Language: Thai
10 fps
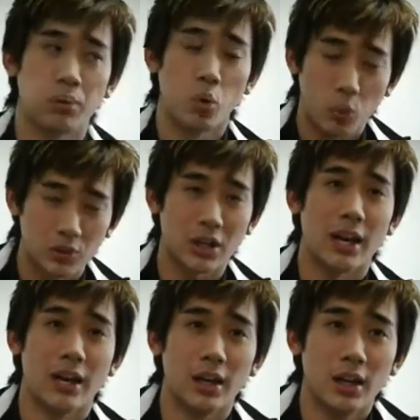ภูมิใจ
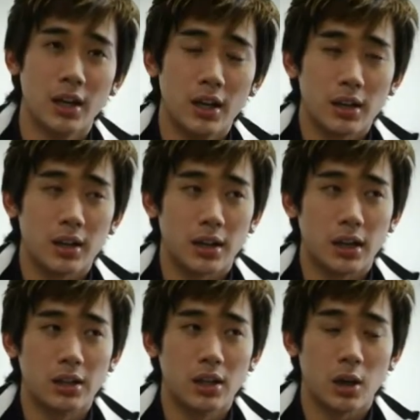กับ
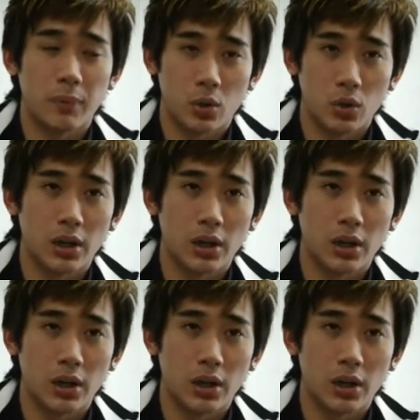การที่เราเป็นคน